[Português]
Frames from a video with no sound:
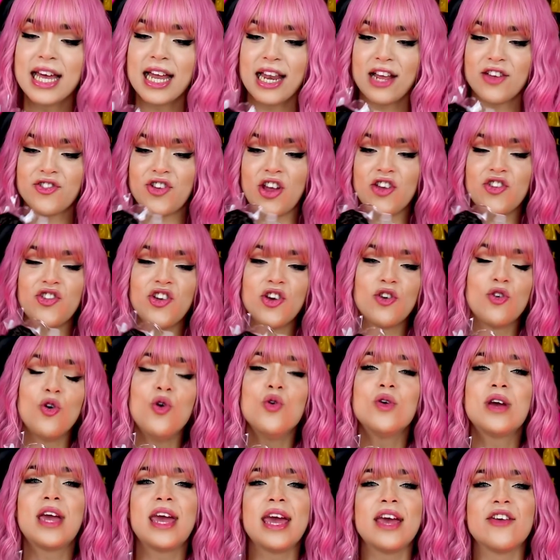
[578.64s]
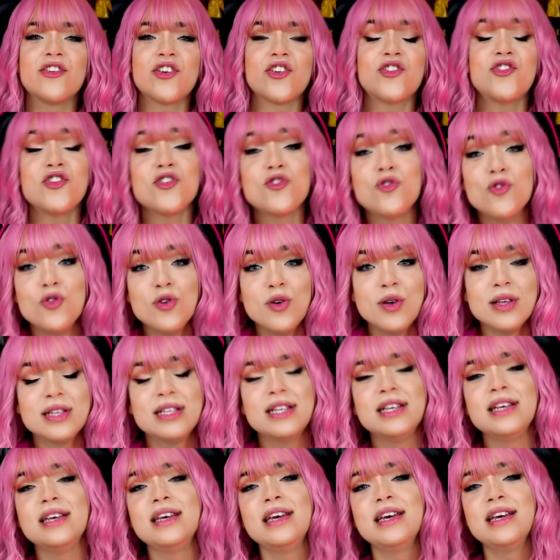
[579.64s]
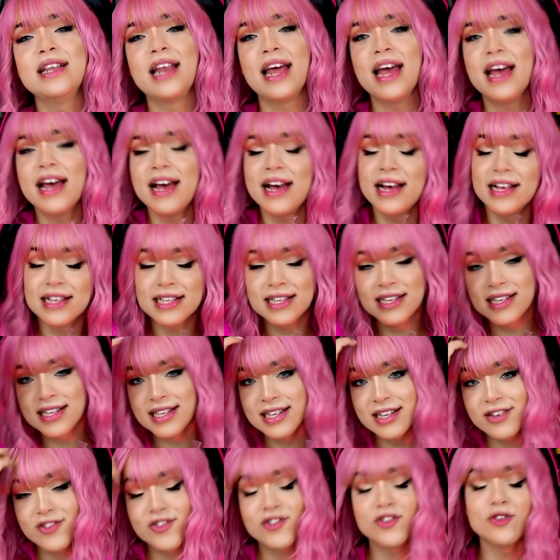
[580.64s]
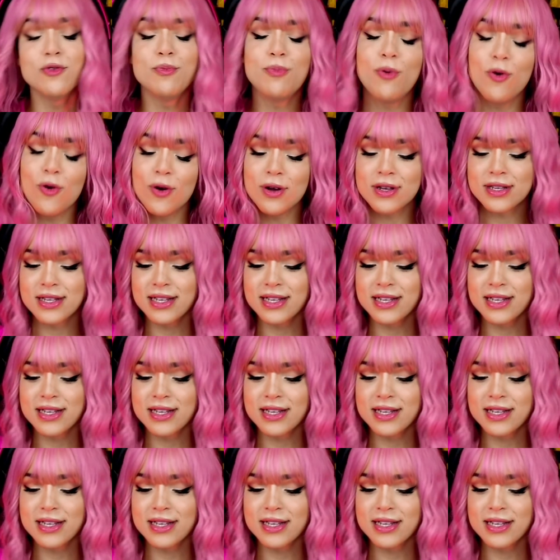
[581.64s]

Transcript: que ela já chegou o quê? Já chegou assim, né, se sentindo um pouco